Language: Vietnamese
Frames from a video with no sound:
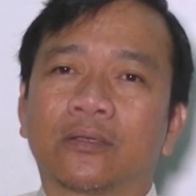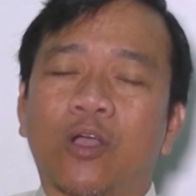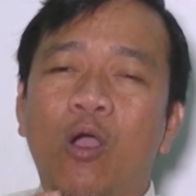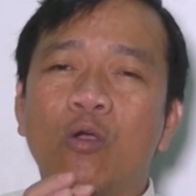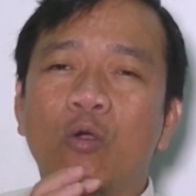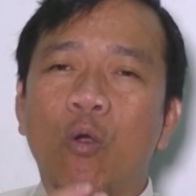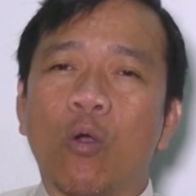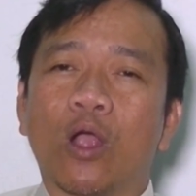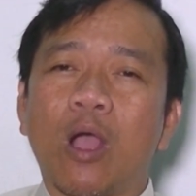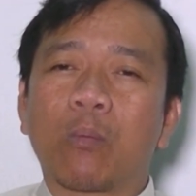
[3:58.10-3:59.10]
có
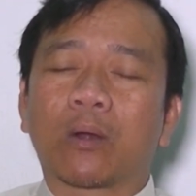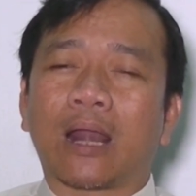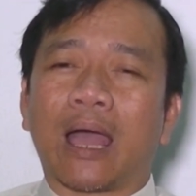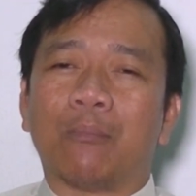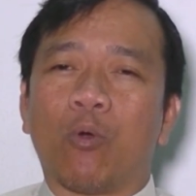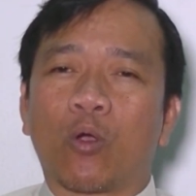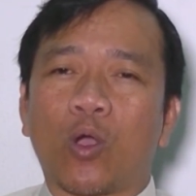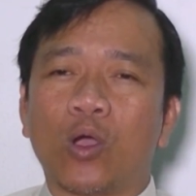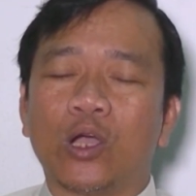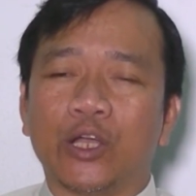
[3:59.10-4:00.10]
nguồn gốc là một
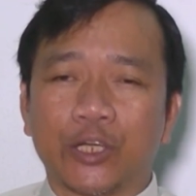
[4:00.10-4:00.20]
con người